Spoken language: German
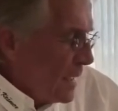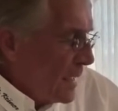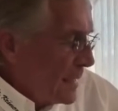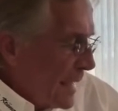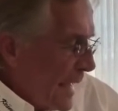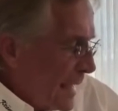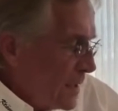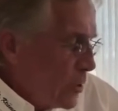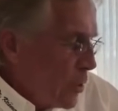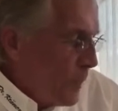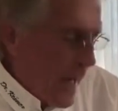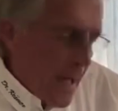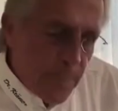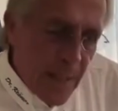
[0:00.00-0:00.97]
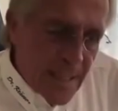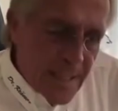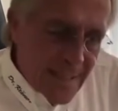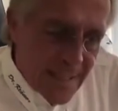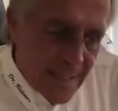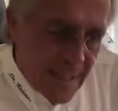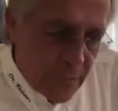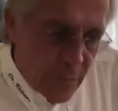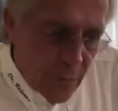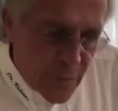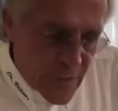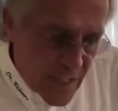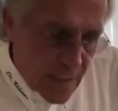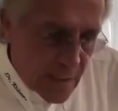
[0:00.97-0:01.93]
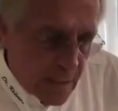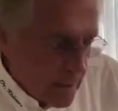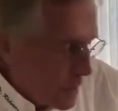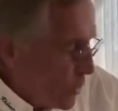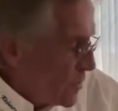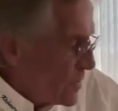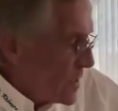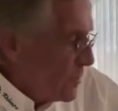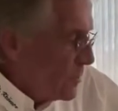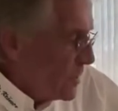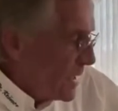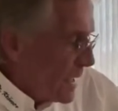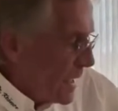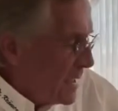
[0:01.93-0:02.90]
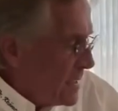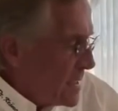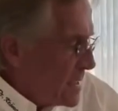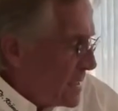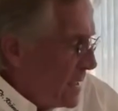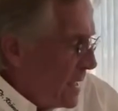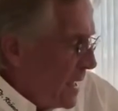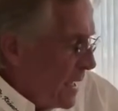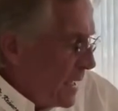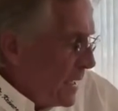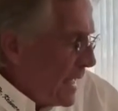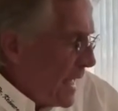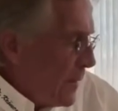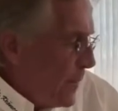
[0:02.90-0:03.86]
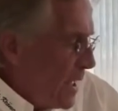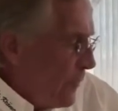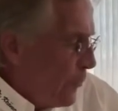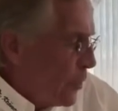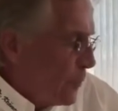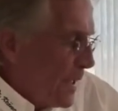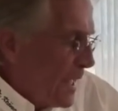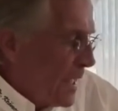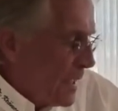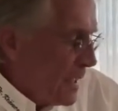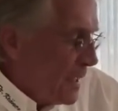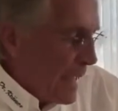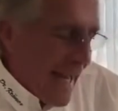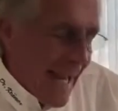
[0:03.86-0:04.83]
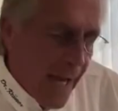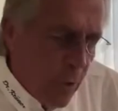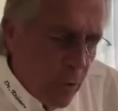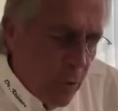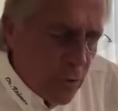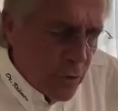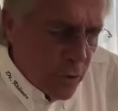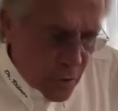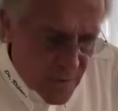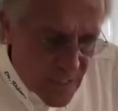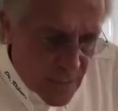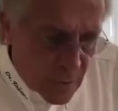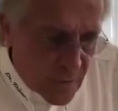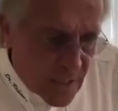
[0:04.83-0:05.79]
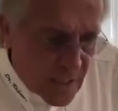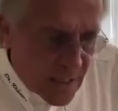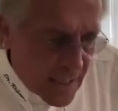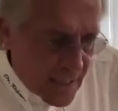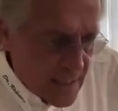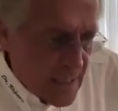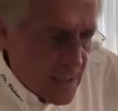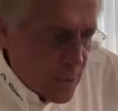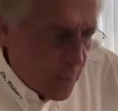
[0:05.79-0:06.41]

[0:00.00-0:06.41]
Ja, der hat einen Nobelpreis gekriegt für Physik 1901. Emil von Behring, auch 1901